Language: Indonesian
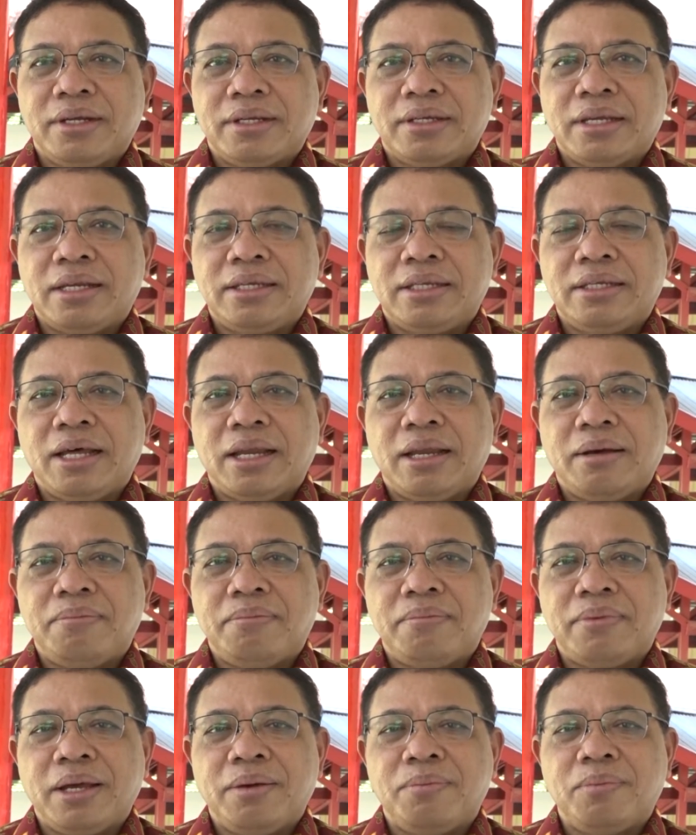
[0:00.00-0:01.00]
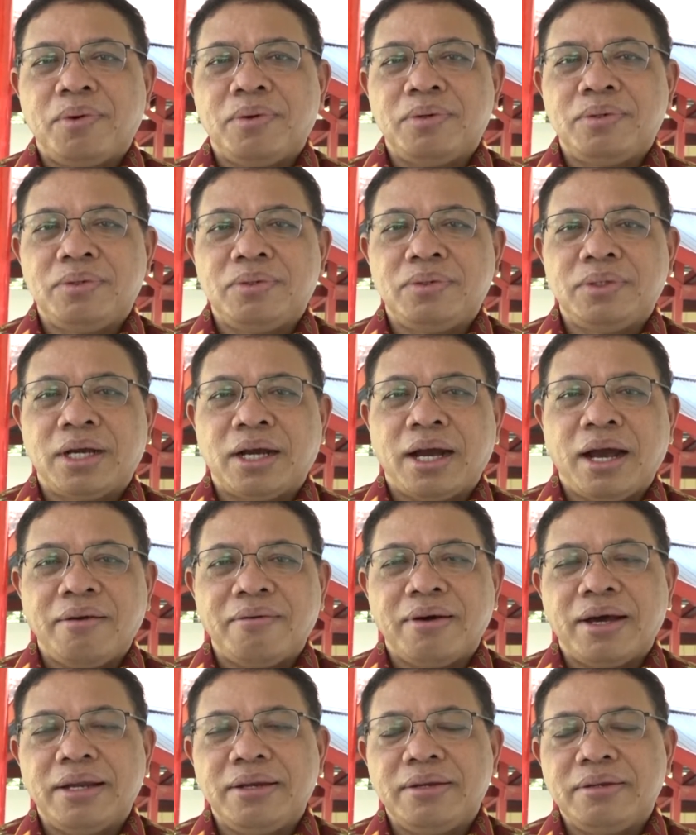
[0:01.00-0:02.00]
dan di dalam MOU yang
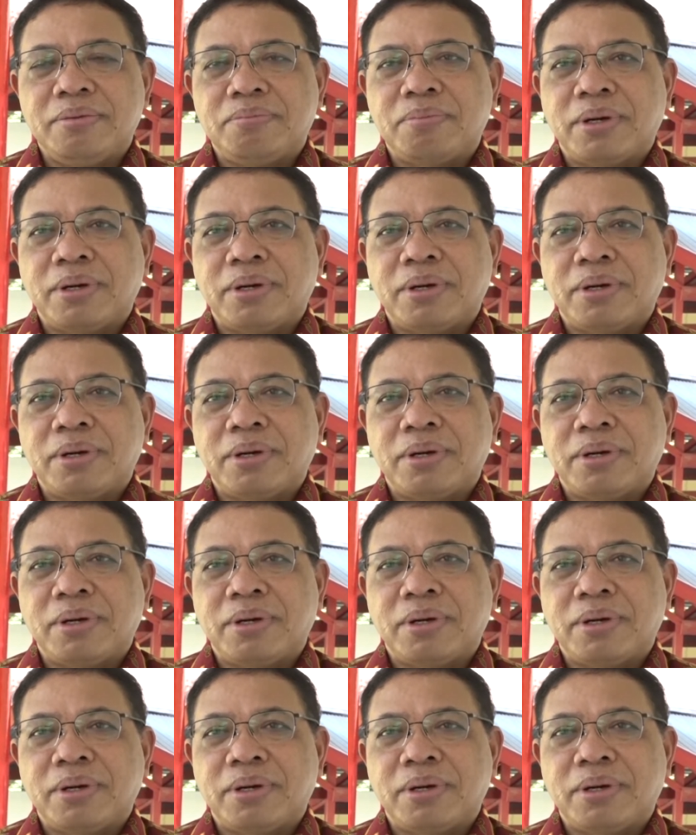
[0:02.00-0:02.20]
awal